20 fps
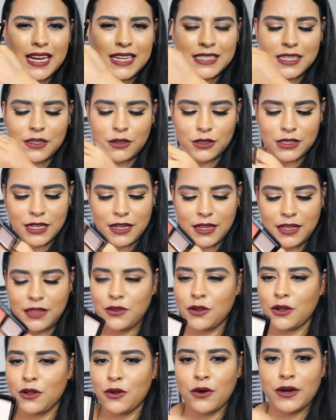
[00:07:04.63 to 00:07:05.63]
Casi no se,
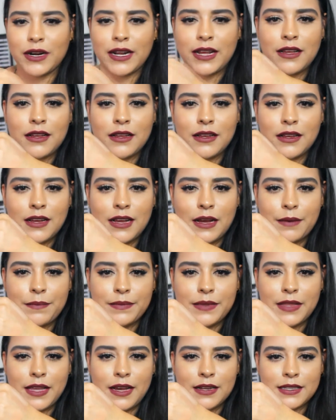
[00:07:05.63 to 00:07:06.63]
no logra
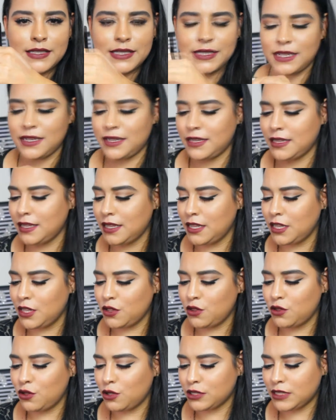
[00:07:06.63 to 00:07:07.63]
captarse,
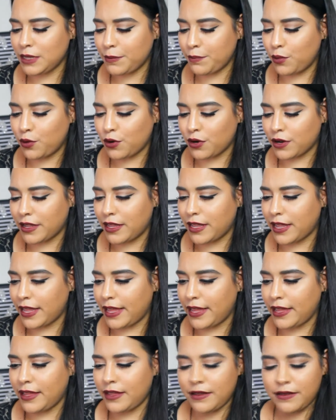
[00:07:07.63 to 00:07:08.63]
no sé por
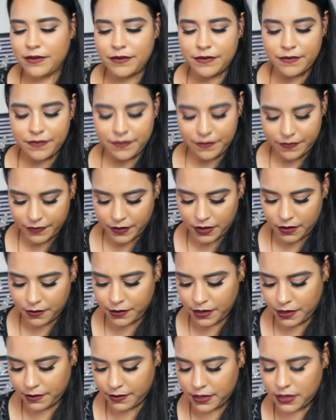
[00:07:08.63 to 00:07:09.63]
qué.
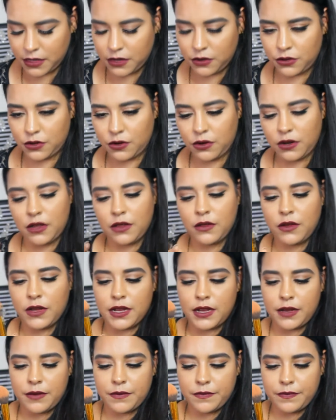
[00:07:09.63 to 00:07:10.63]
vamos a ver del otro lado
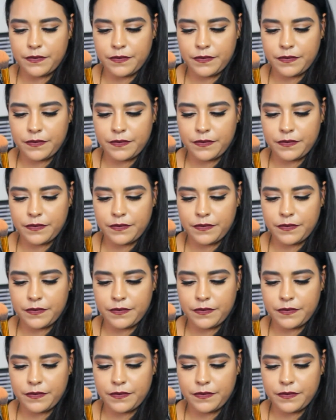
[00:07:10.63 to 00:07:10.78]
acá.